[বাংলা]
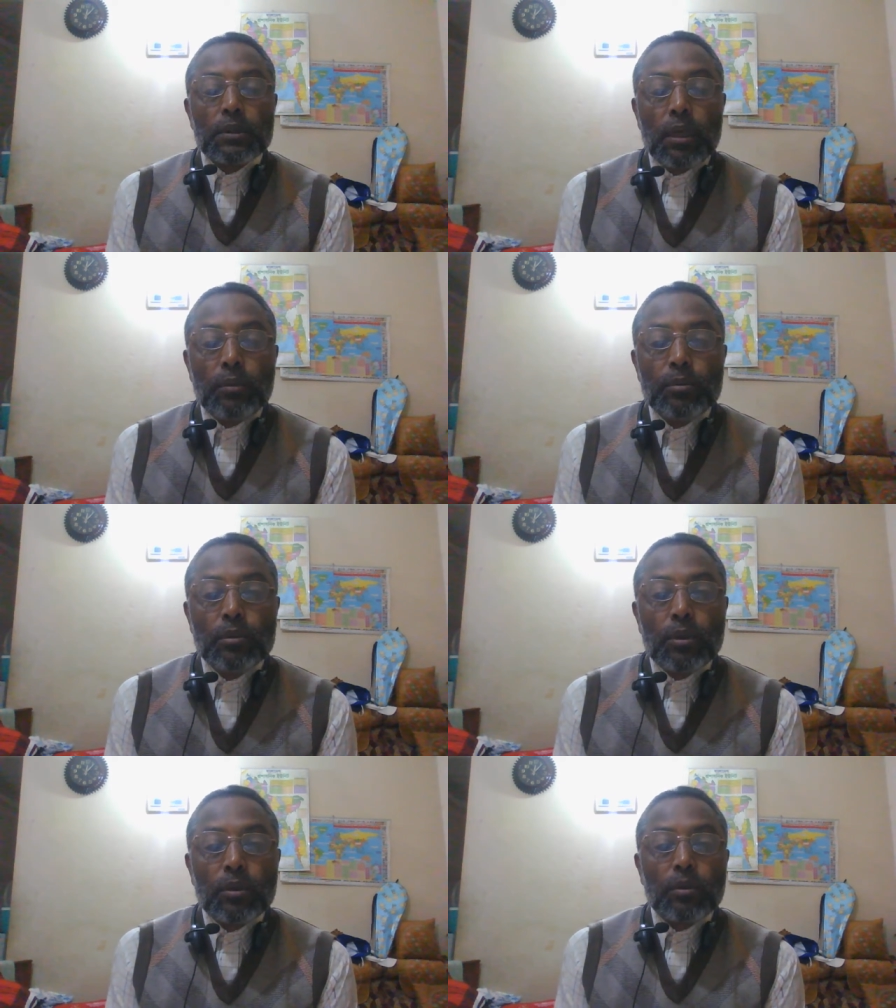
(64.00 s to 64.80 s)
কাবুল
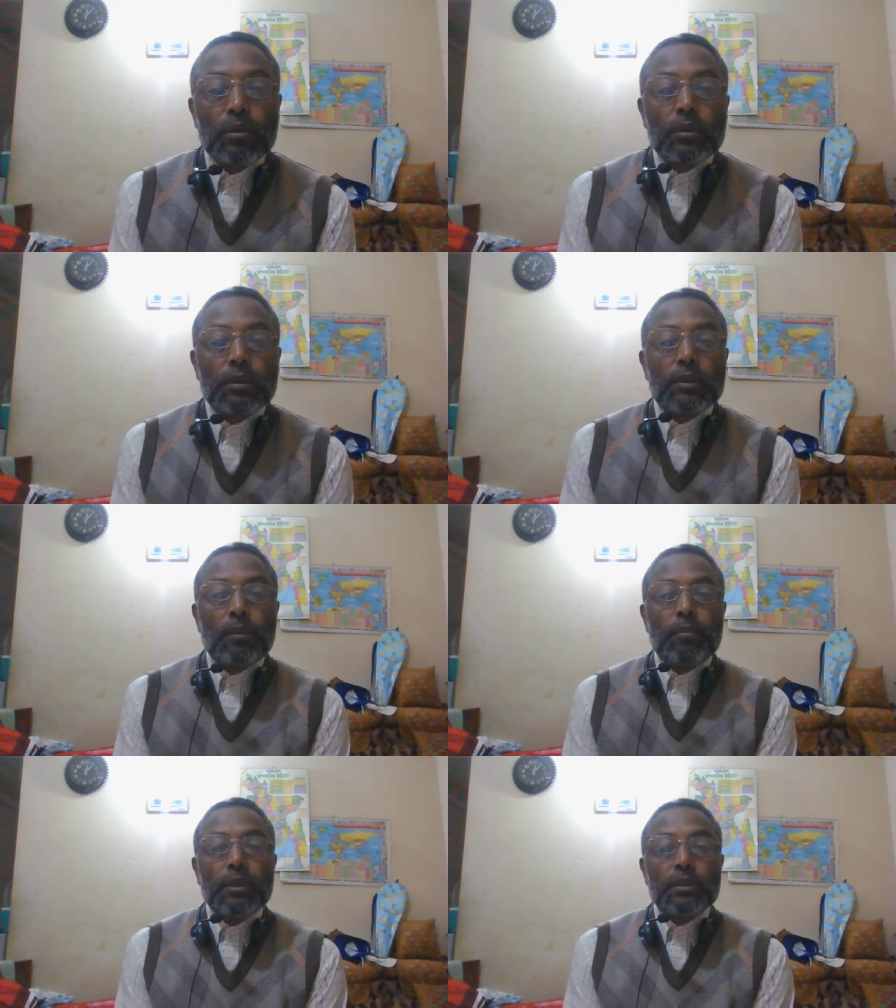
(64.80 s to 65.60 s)
দখল করে
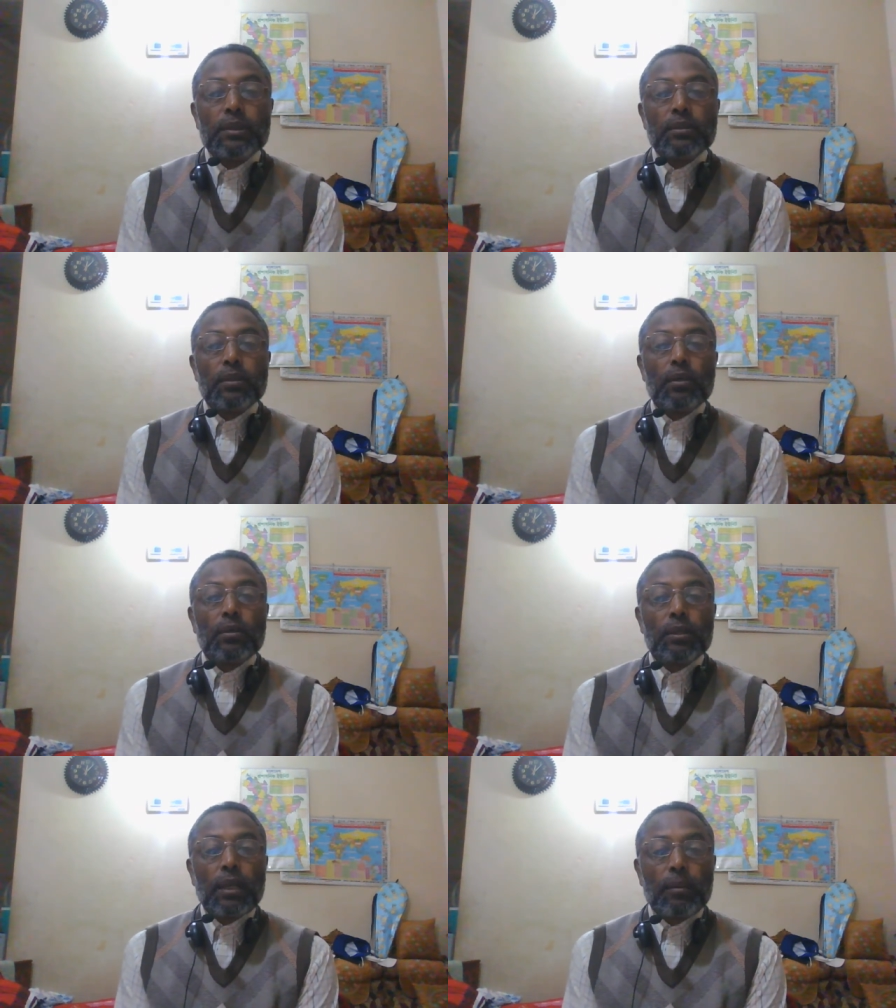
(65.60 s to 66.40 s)
আফগানিস্তান দখল
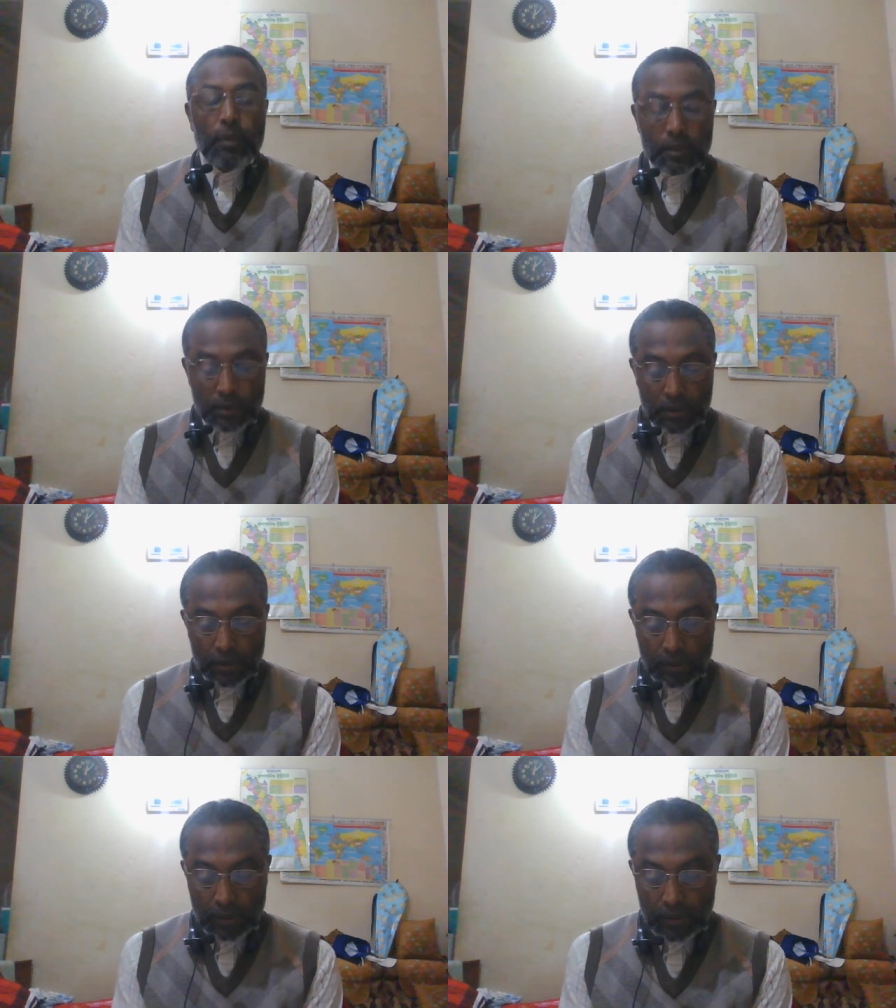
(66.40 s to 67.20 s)
করে আফগানিস্তান
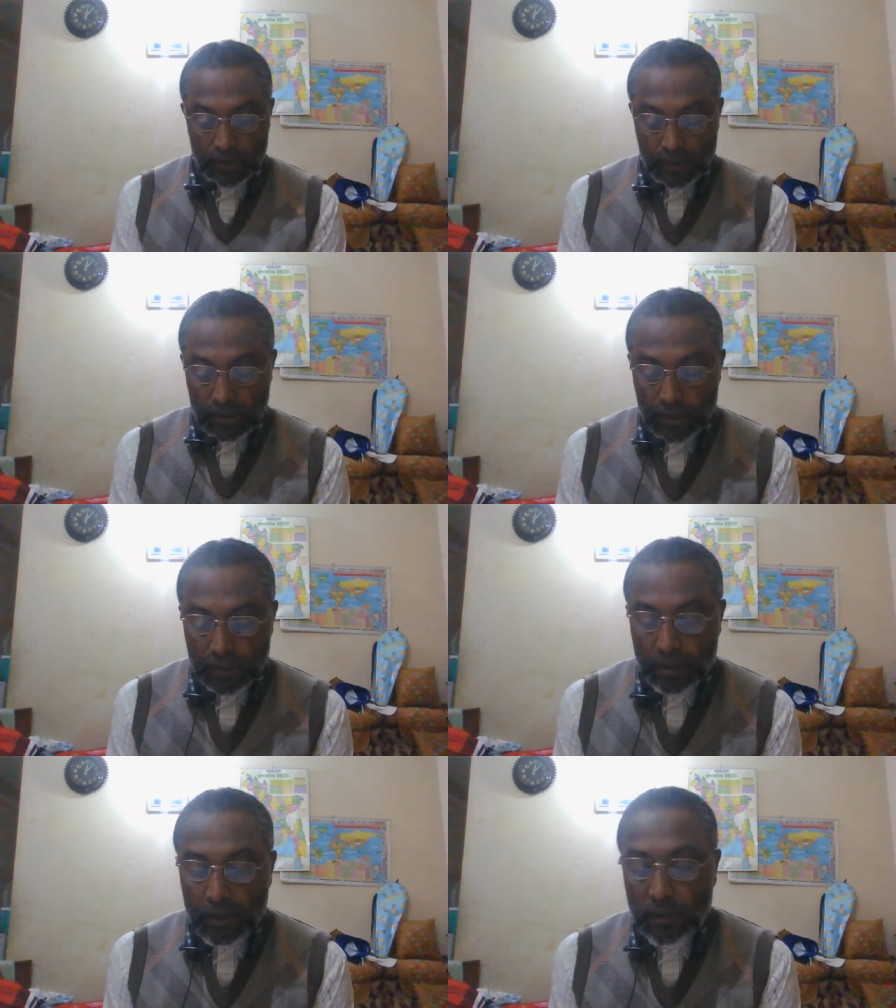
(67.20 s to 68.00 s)
থেকে এসে
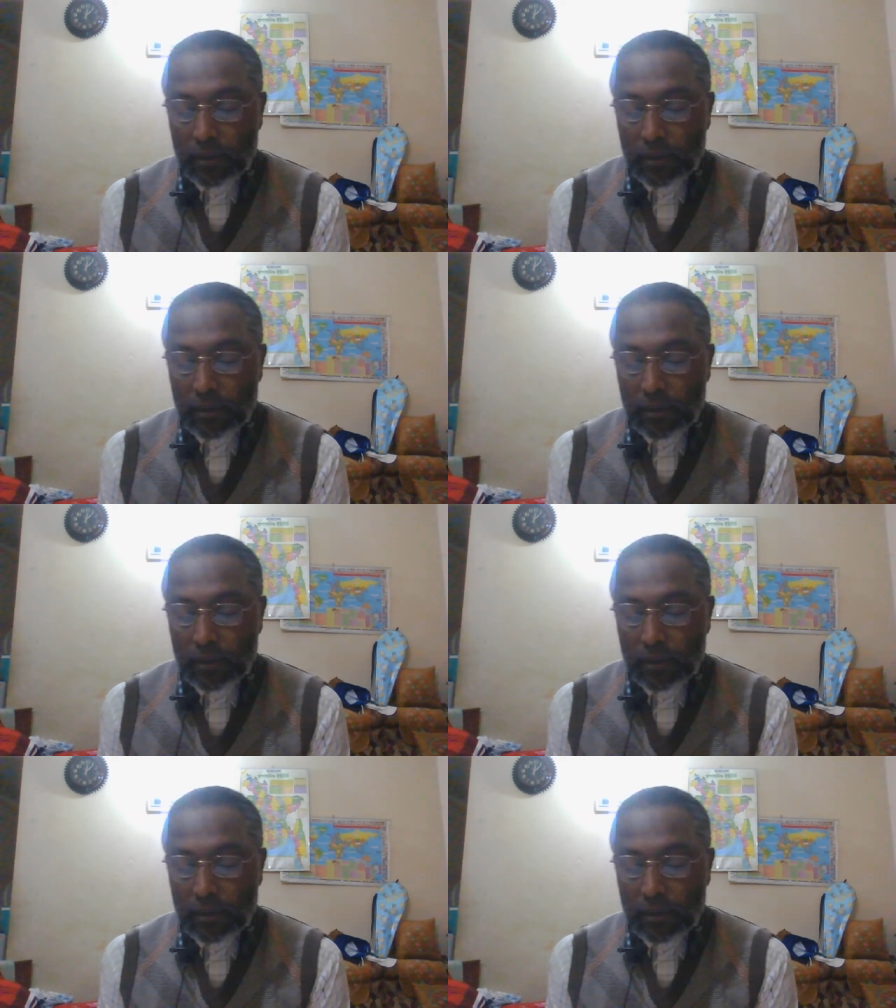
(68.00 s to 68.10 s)
এসে